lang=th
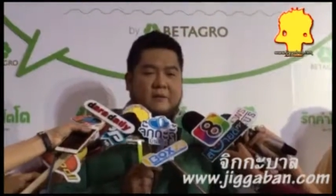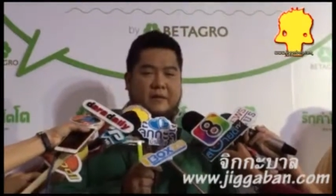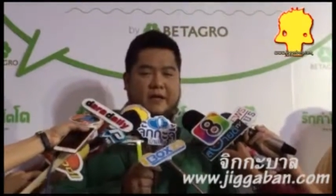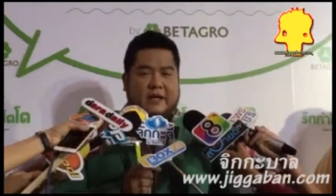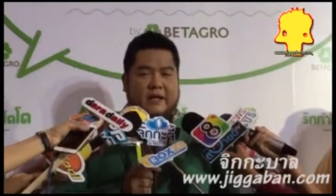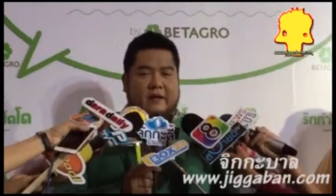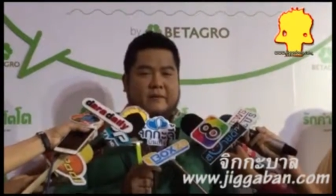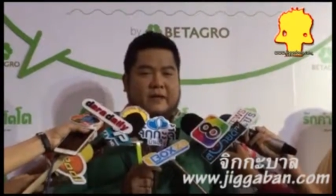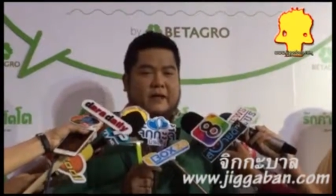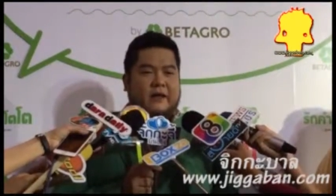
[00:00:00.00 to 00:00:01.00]
มี
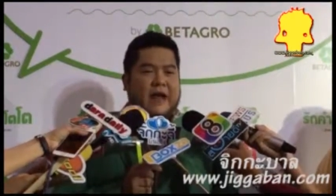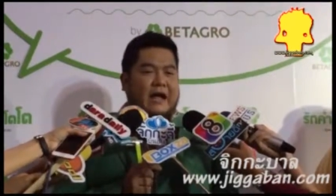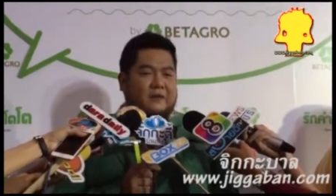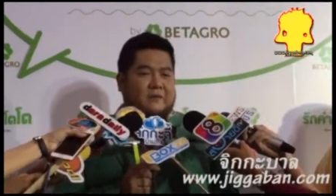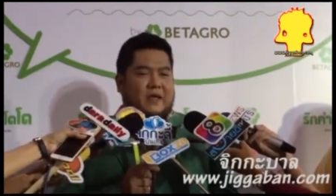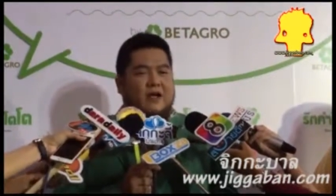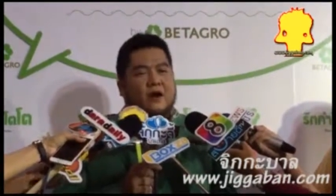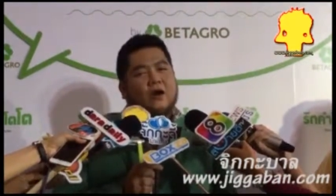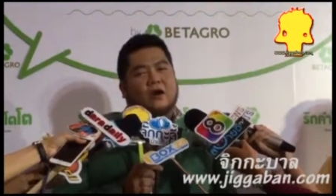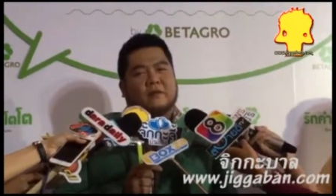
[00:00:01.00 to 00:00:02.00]
มีรัก มีโก
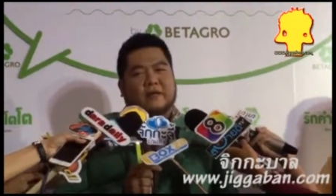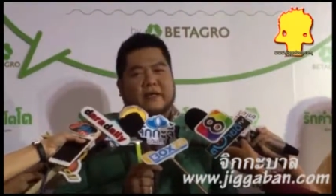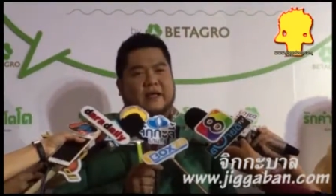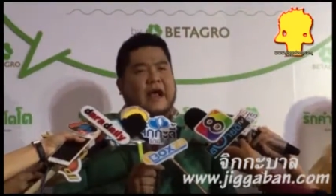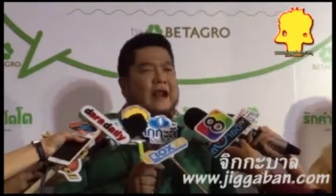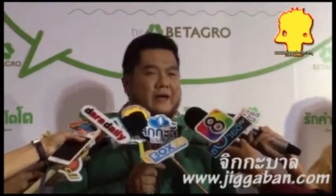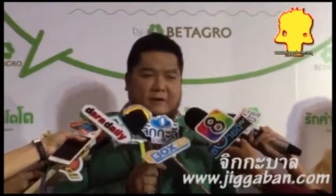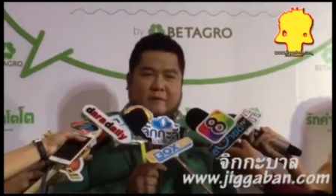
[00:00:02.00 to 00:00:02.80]
รธ มีอะไร